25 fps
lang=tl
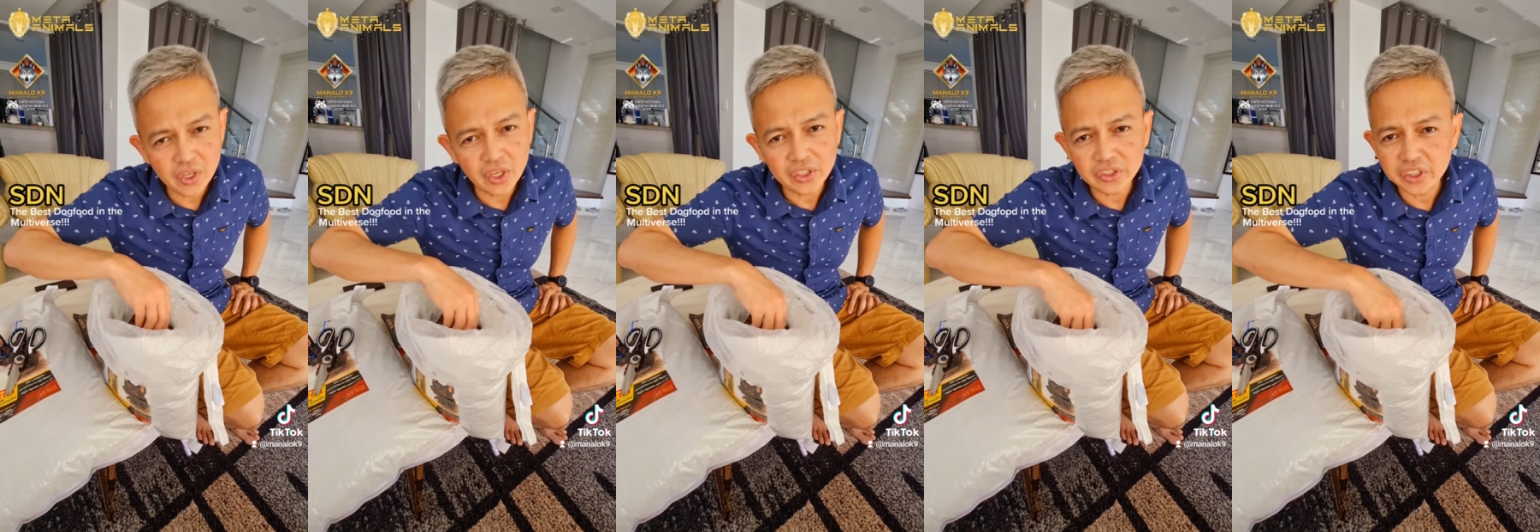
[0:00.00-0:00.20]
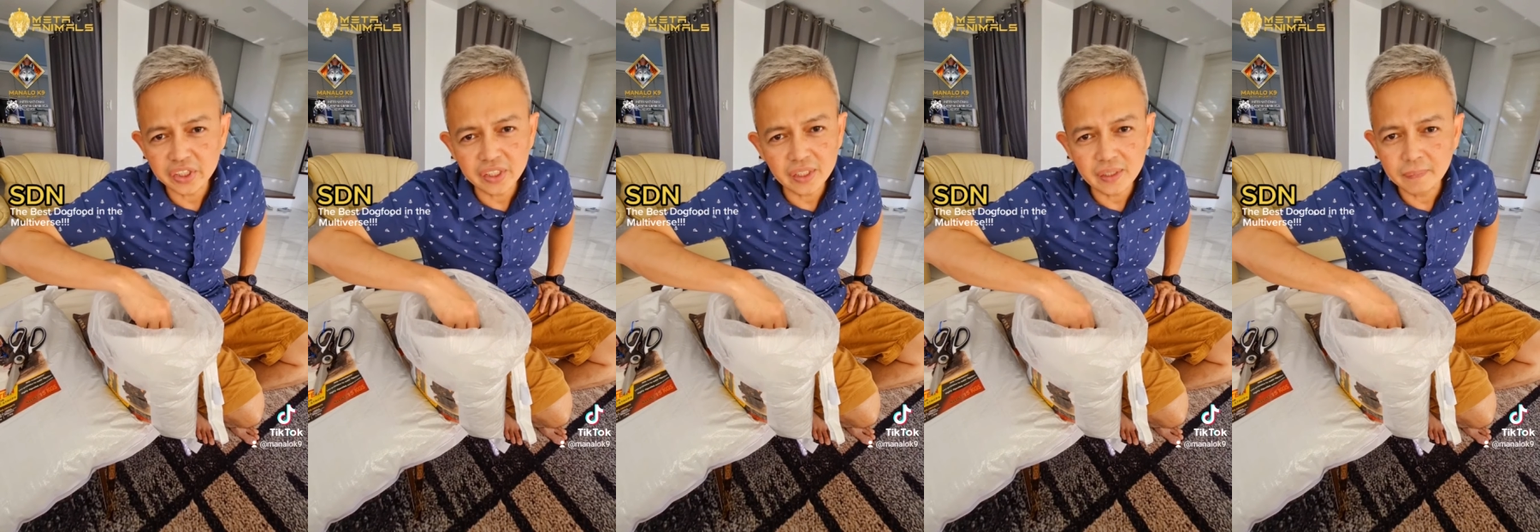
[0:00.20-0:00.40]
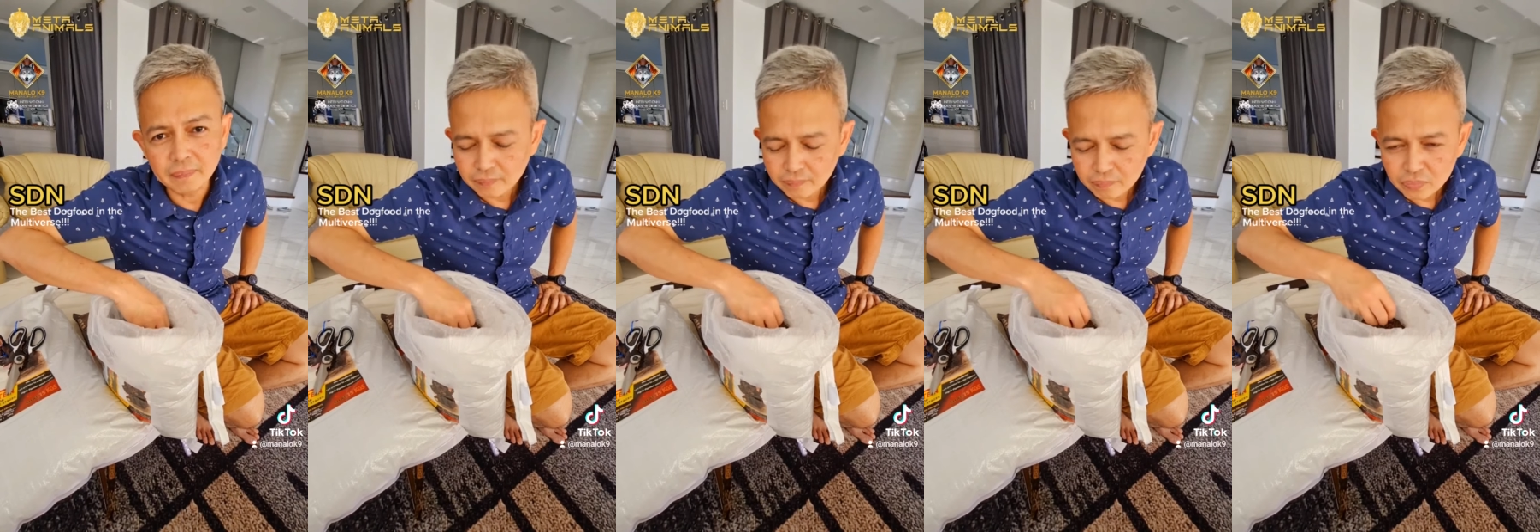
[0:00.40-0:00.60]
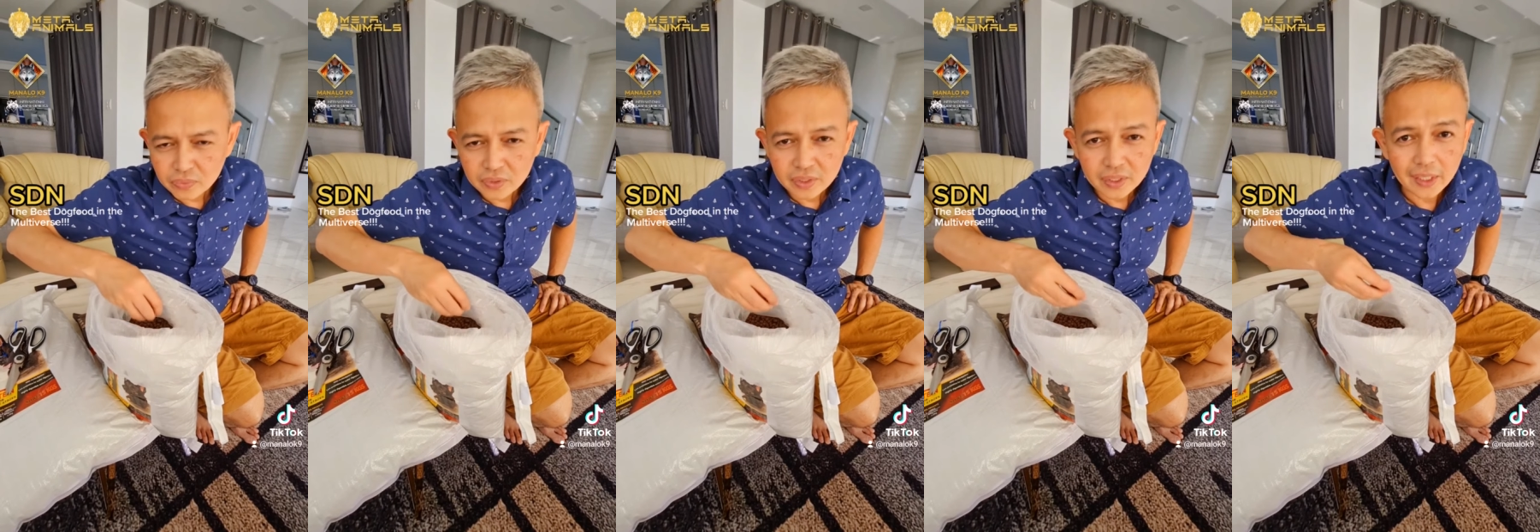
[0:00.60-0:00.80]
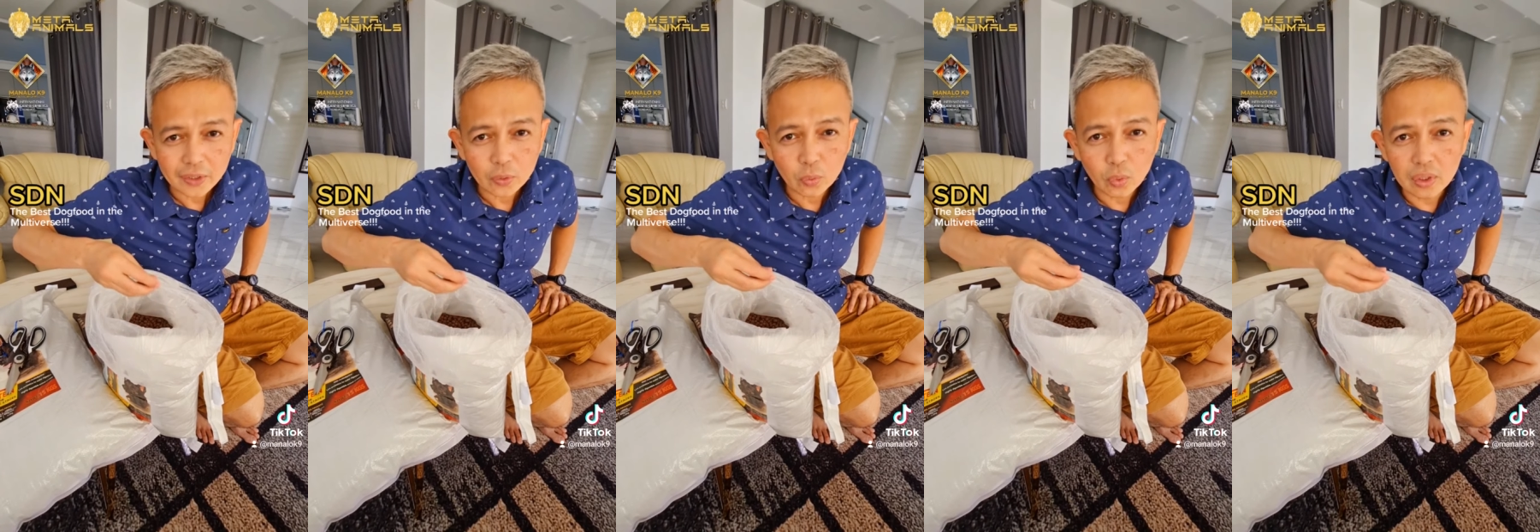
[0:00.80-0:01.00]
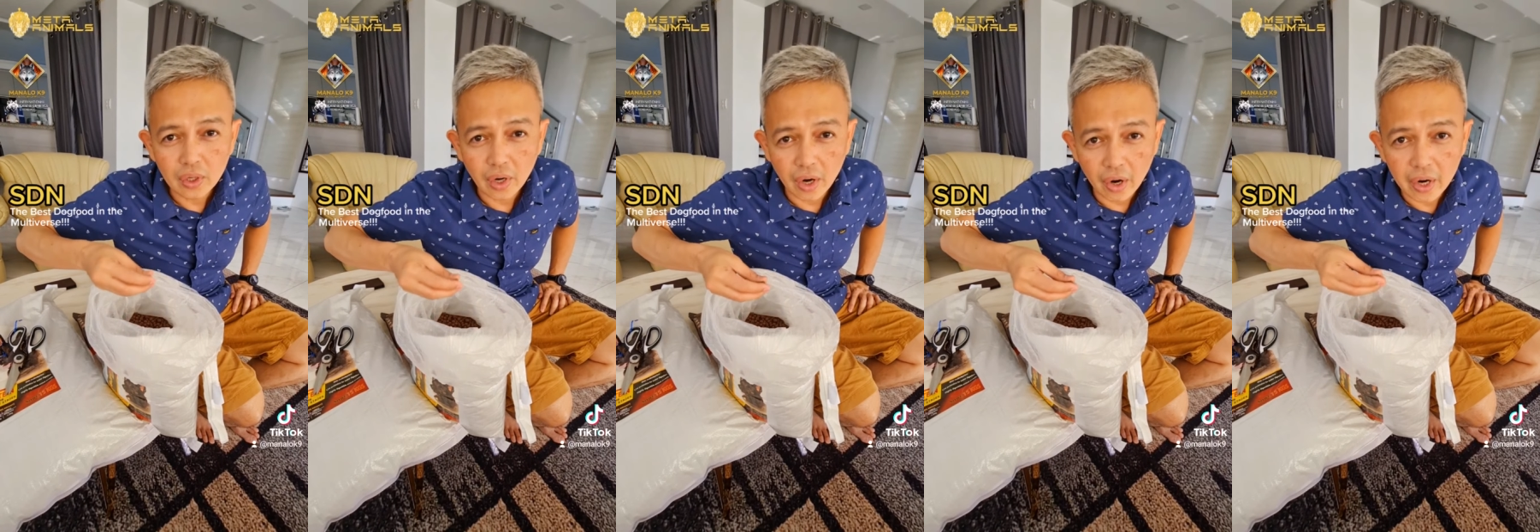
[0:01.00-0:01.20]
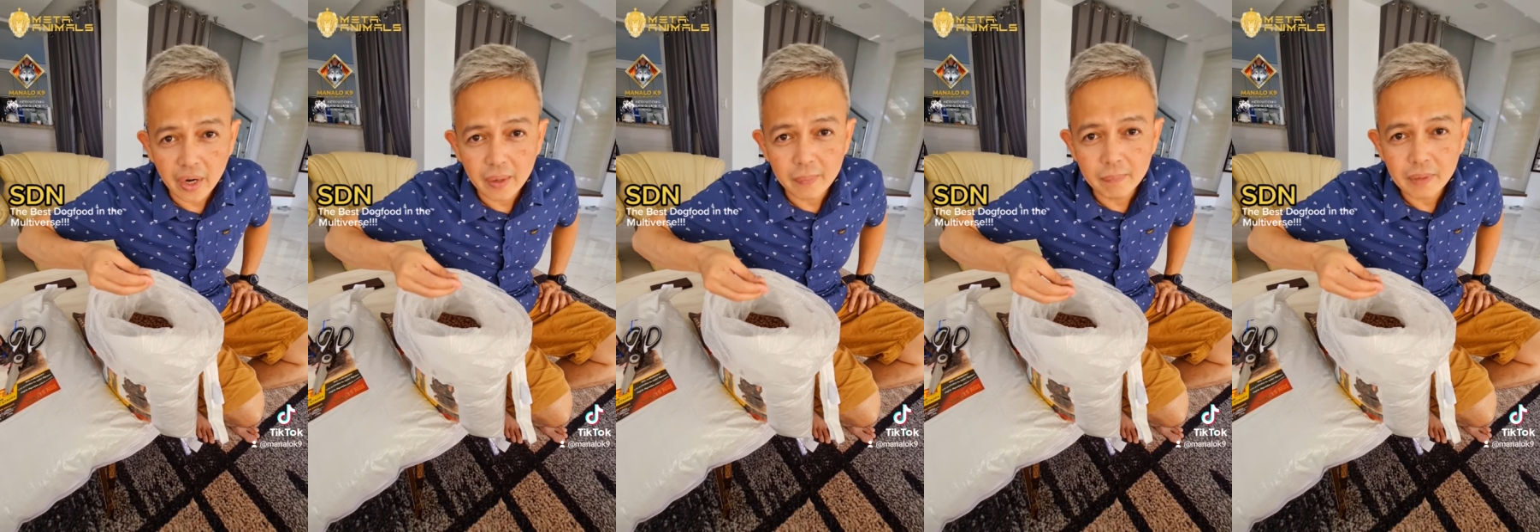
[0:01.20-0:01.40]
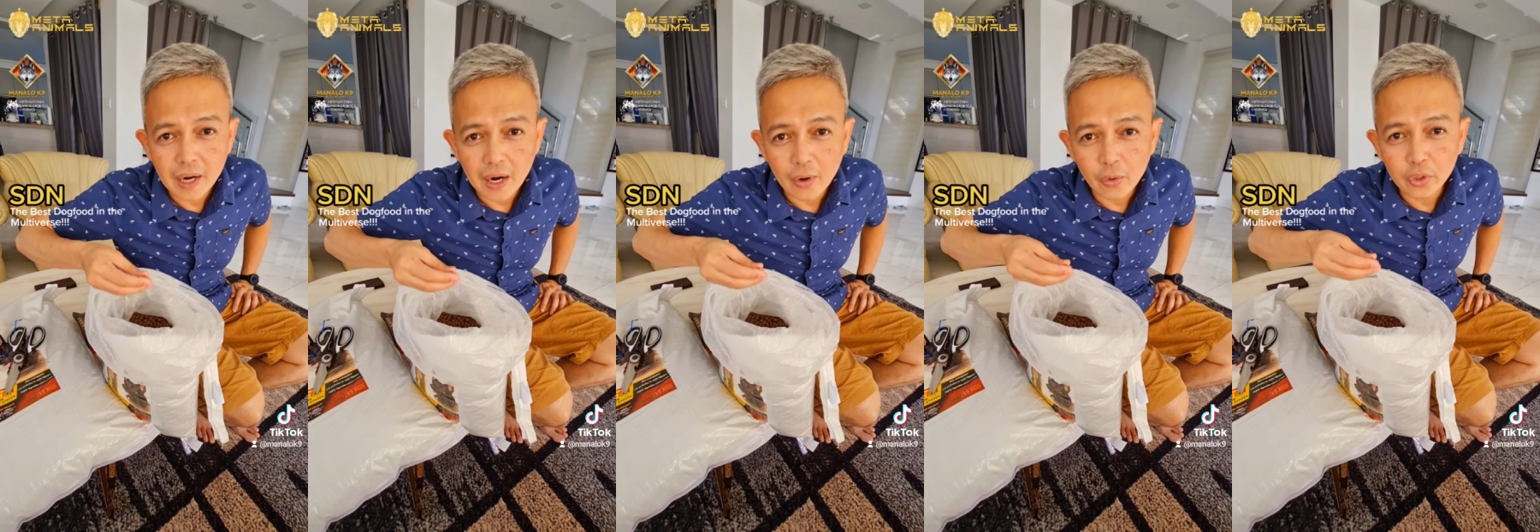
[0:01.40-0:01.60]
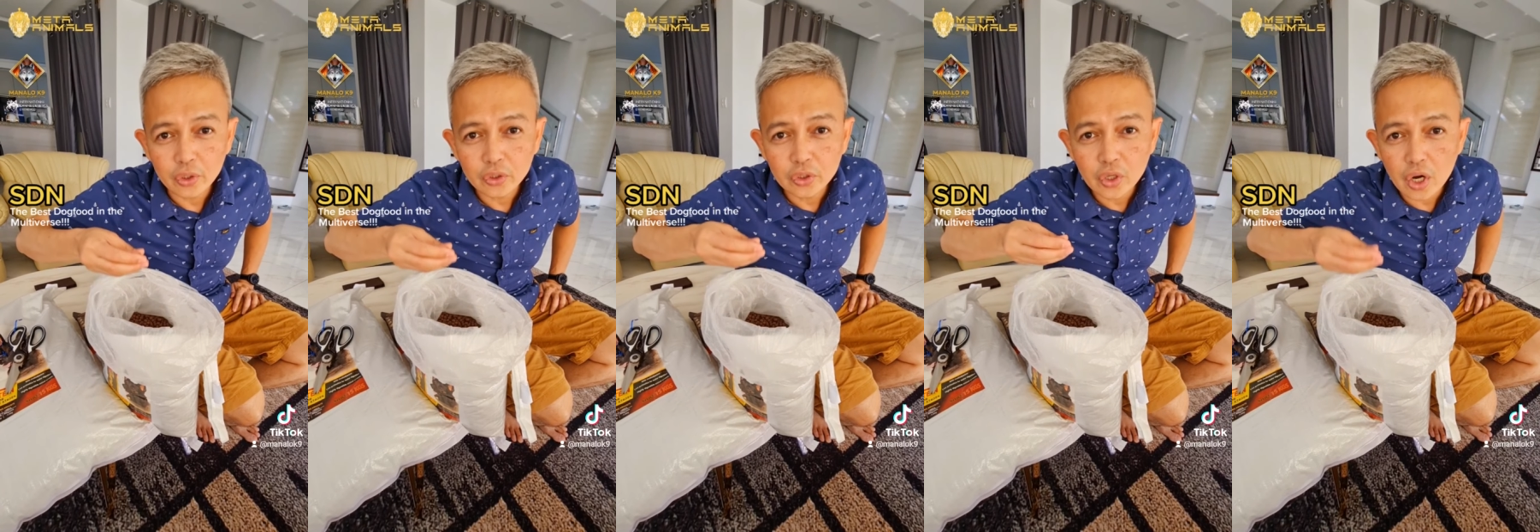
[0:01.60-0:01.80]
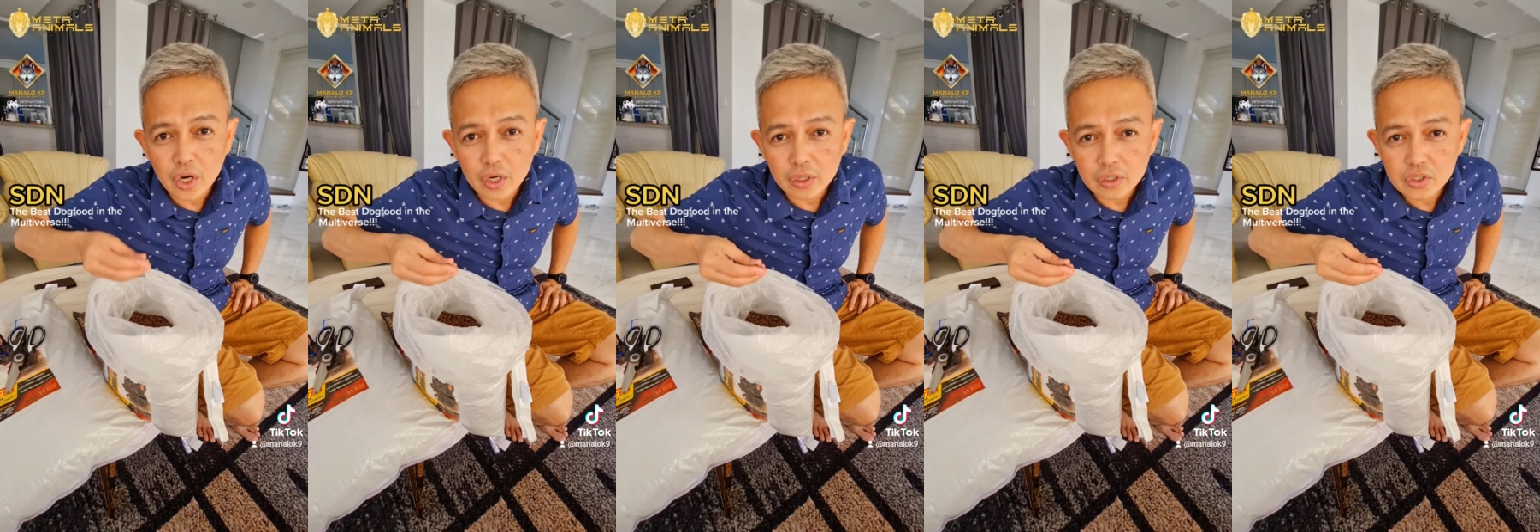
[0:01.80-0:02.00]
Nothing that will harm our
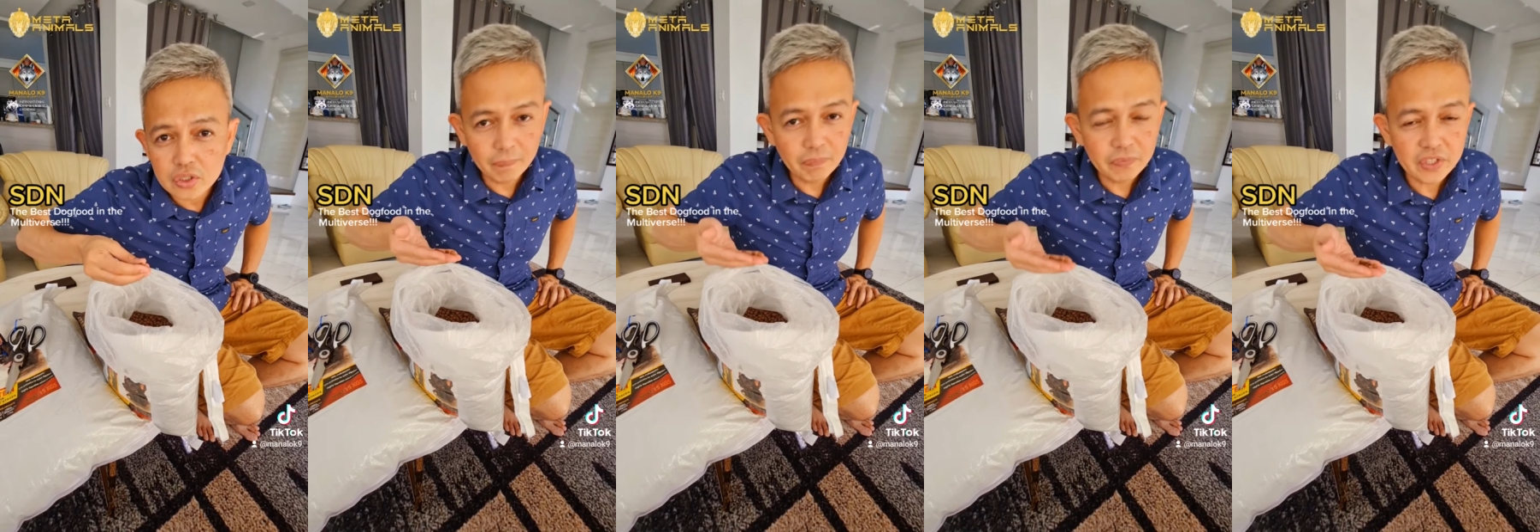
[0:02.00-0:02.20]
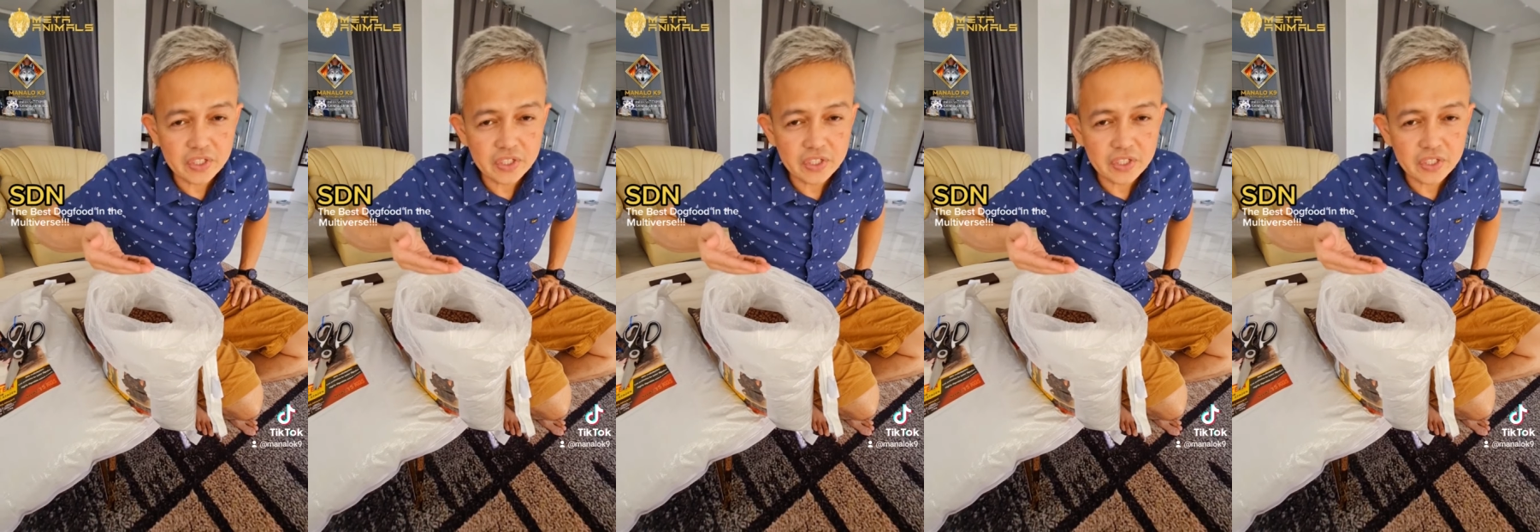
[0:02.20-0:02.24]
dogs.